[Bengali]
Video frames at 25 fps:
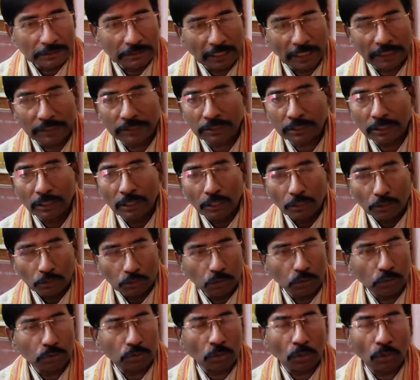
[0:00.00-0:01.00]
দেশ
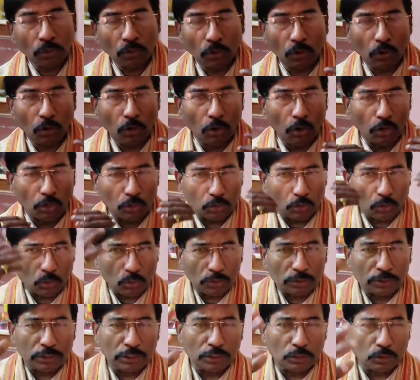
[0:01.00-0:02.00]
দ্রুত
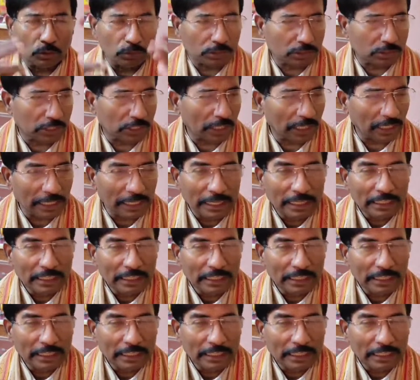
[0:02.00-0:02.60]
অগ্রগতি ঘটছে